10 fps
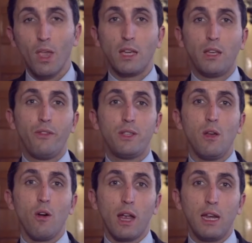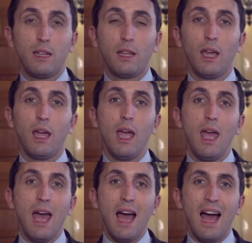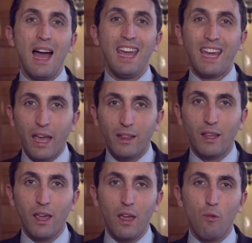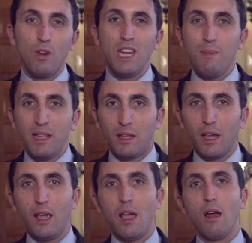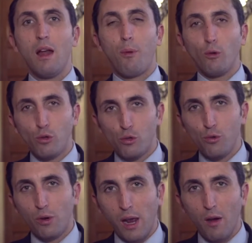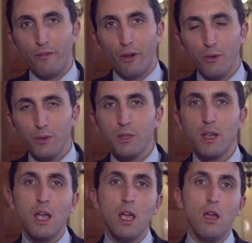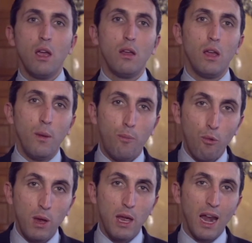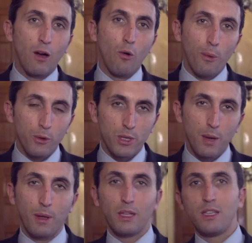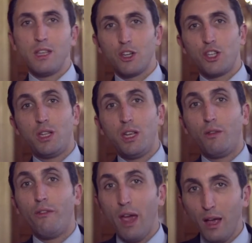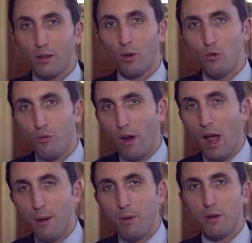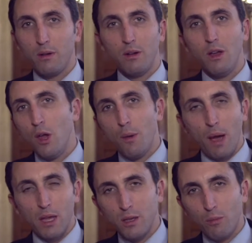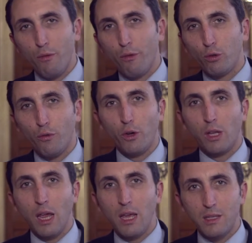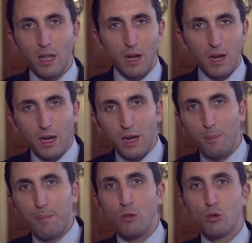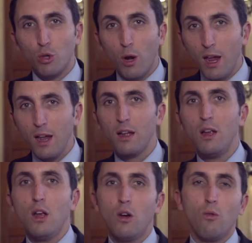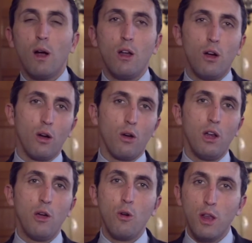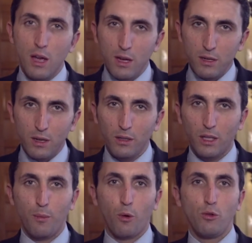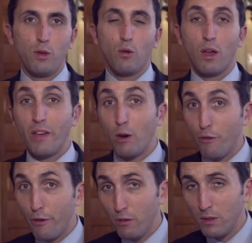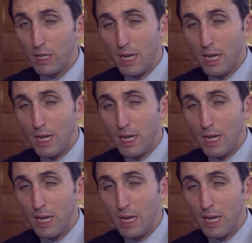et qui visait en réalité à écréter ou limiter euh, la production nucléaire en France et puis à la compenser par des énergies dites vertes, renouvelables, euh, par exemple le photovoltaïque, c'est-à-dire les, panneaux solaires, ou alors l'éolien, hein, qui produit donc avec le vent.